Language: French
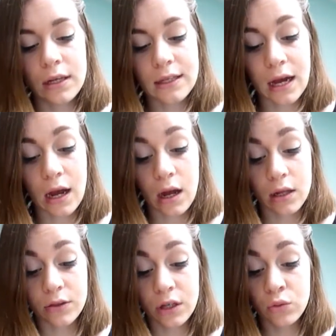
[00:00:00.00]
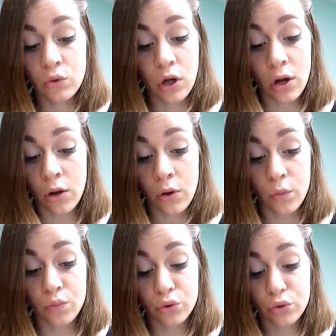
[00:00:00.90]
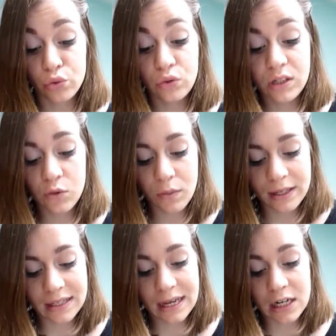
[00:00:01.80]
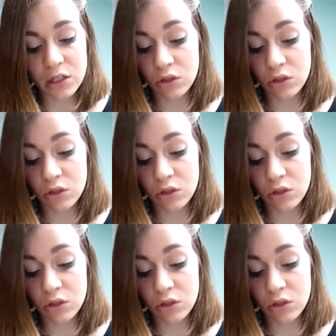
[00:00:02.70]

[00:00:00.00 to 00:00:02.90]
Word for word: Il y a des couleurs euh, pour tout type de maquillage,